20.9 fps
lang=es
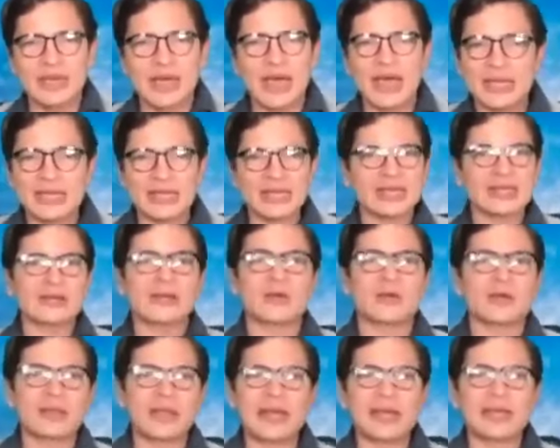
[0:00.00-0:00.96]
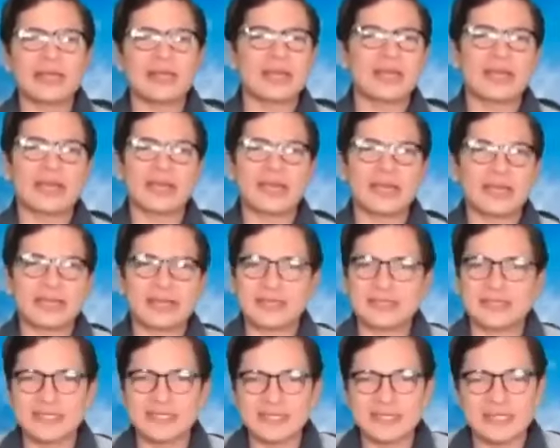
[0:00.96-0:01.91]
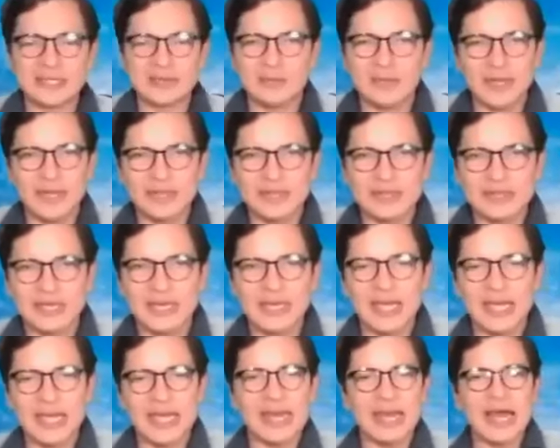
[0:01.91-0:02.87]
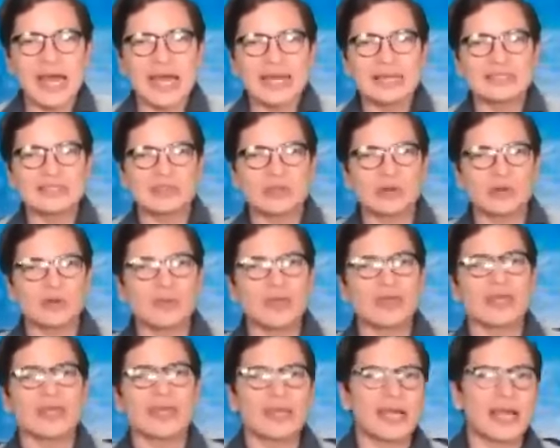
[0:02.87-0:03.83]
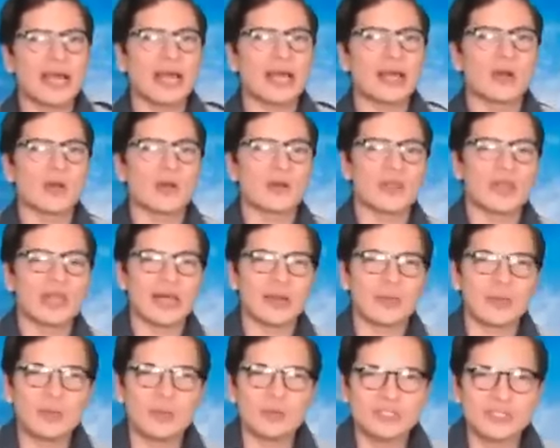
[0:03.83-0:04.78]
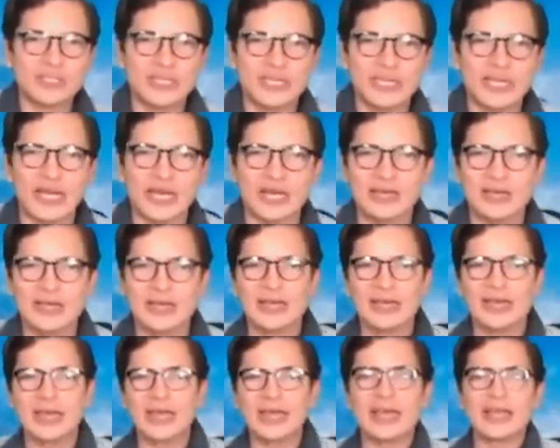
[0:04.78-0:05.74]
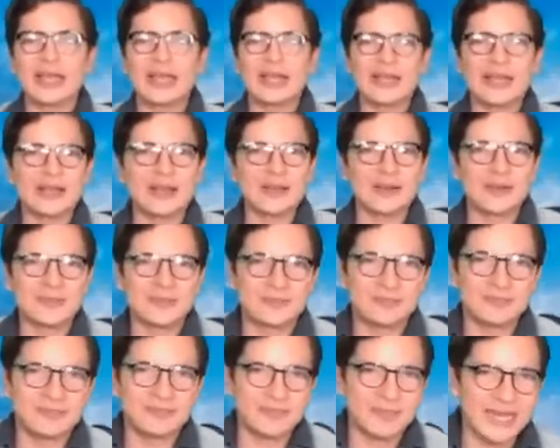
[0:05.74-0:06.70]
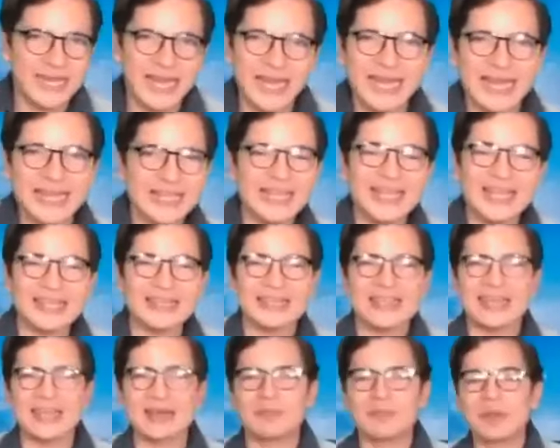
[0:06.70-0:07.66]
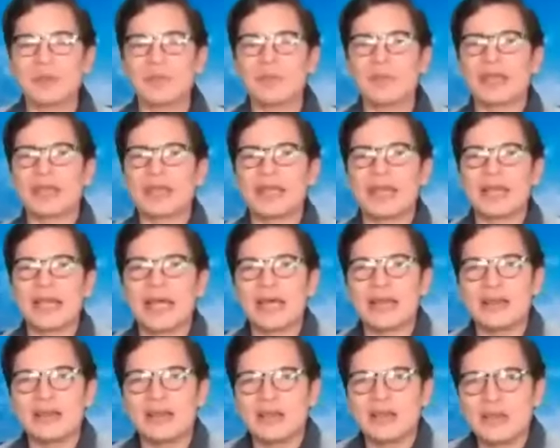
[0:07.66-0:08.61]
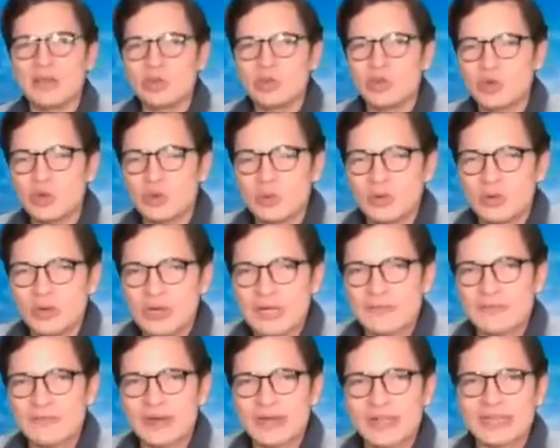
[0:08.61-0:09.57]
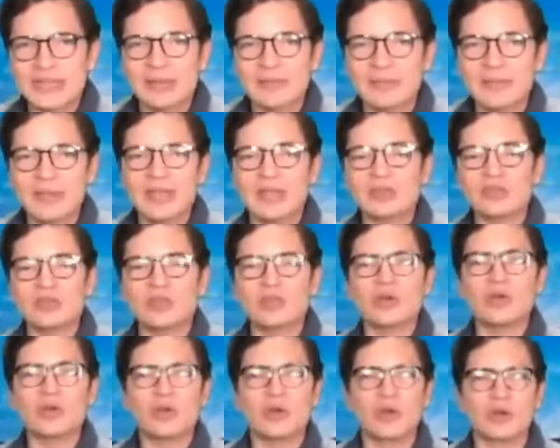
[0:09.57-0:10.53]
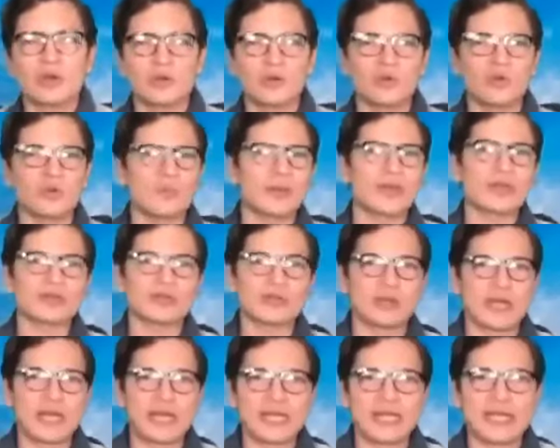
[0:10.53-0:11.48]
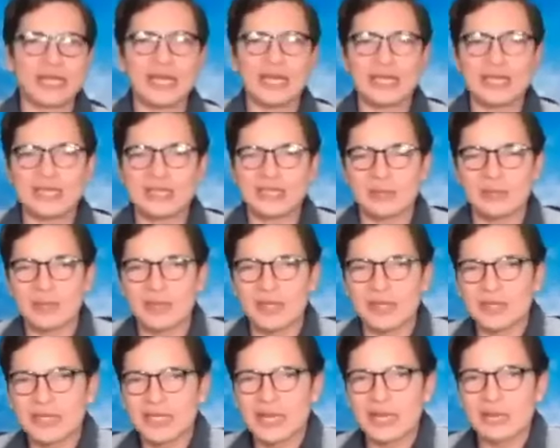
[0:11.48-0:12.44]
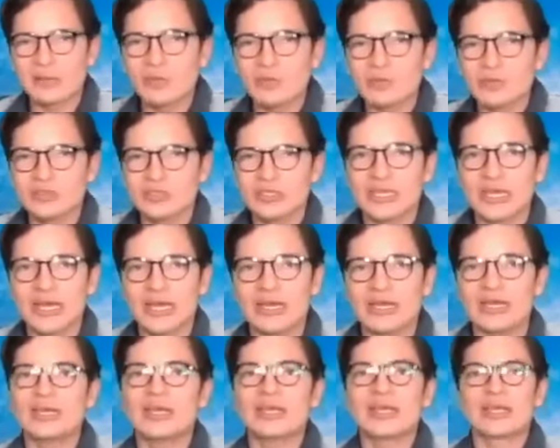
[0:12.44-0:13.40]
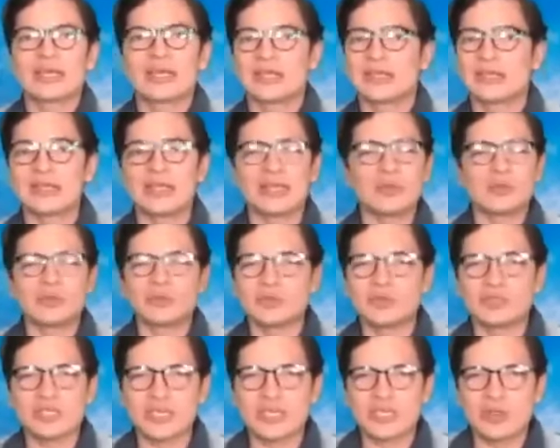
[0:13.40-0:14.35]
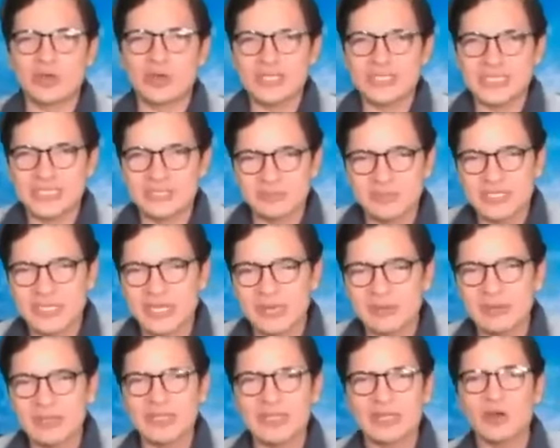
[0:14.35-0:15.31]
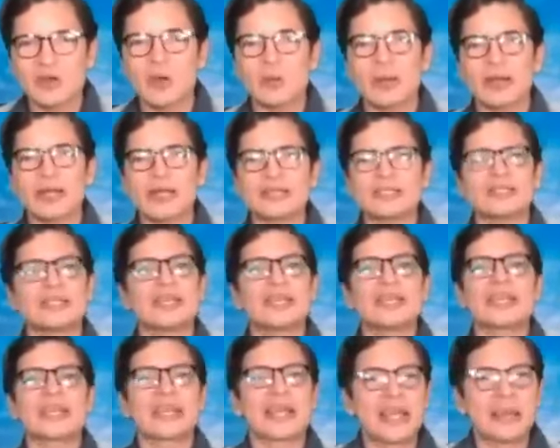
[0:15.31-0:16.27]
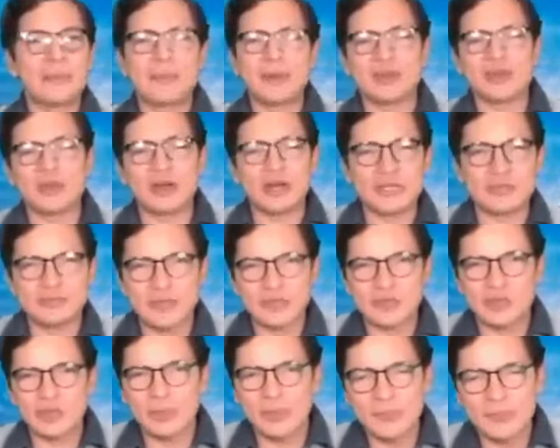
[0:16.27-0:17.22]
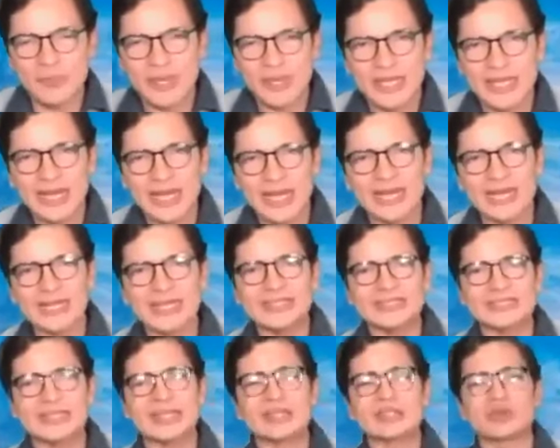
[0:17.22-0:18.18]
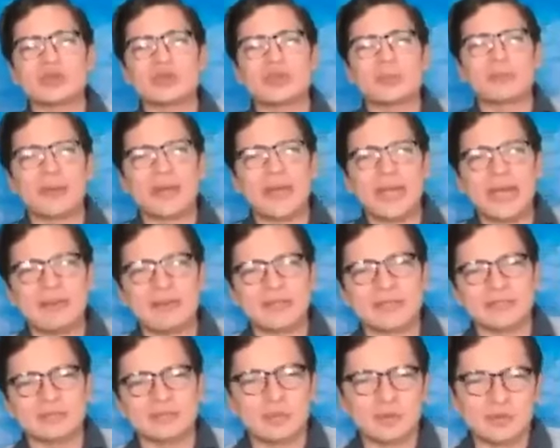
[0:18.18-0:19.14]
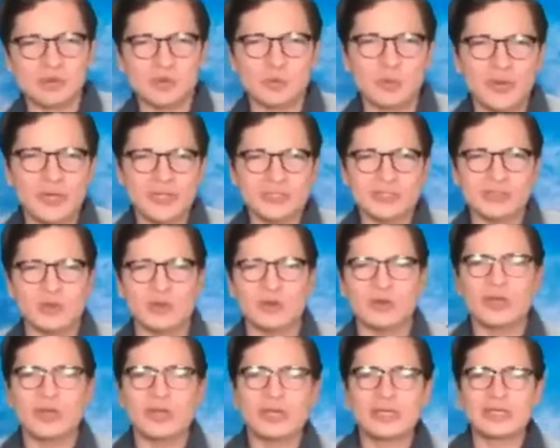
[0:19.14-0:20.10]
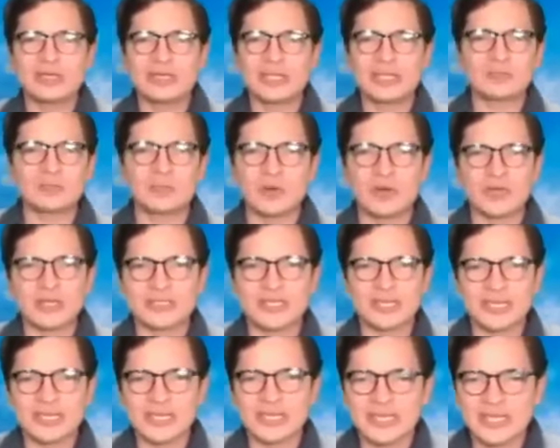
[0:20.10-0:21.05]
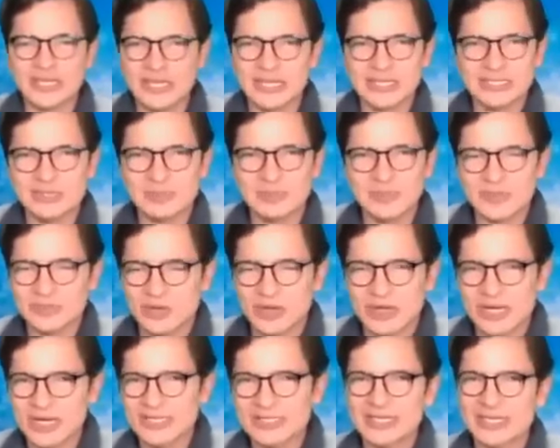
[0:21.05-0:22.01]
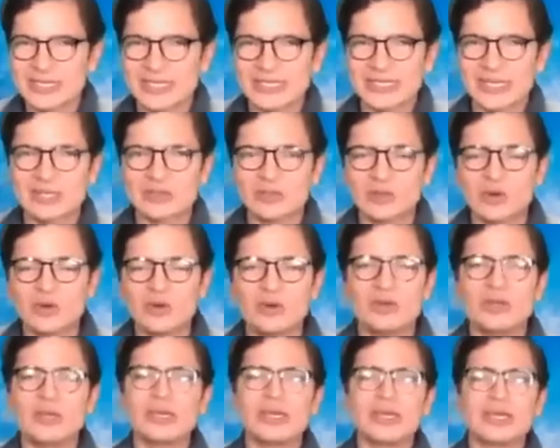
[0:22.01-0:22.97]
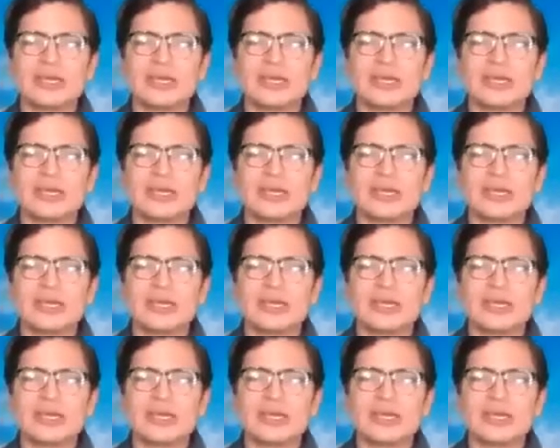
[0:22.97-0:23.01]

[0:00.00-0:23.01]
Hay que recordar que eh, recientemente el astro mexicano de la música, el, la leyenda Pepe Aguilar, Tuvo un enfrentamiento con un personaje ahí también de la música, quien tiene muchos seguidores, especialmente jóvenes, que le perdió el respeto a Pepe Aguilar y se hizo de palabras. Por supuesto, después eh, este personaje se retractó